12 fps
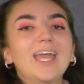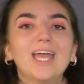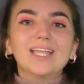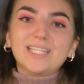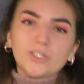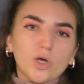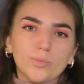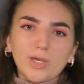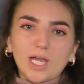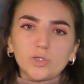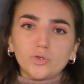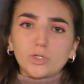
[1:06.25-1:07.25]
Des
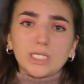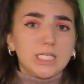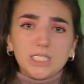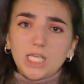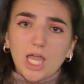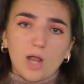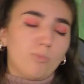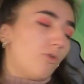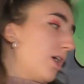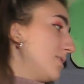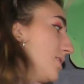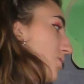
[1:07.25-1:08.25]
températures idéales pour la
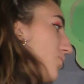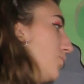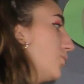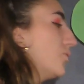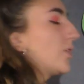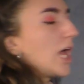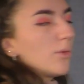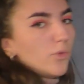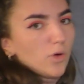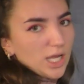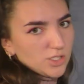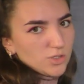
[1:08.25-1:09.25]
saison, contrairement au
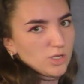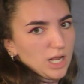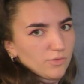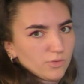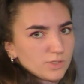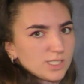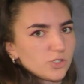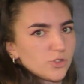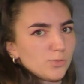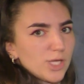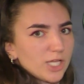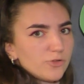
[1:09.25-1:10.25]
reste de la France qui subit
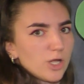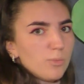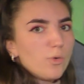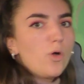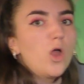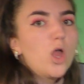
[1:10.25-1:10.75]
actuellement